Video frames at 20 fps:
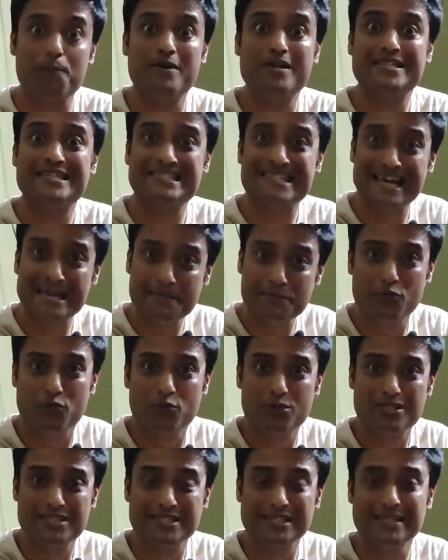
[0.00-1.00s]
প্রেসক্রাইব
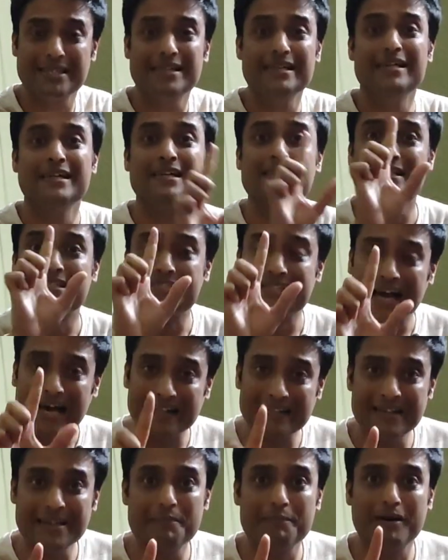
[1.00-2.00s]
করছে
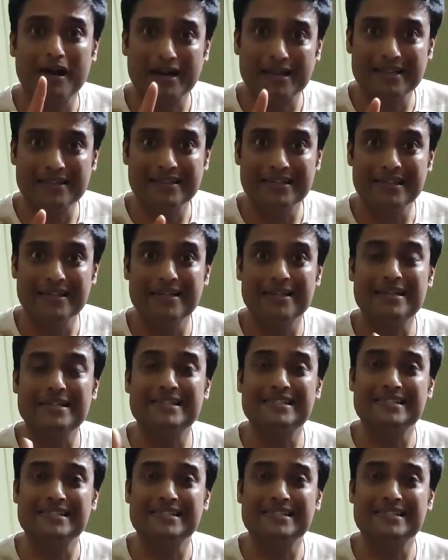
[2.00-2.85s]
যাদের বাড়িতে এল্ডার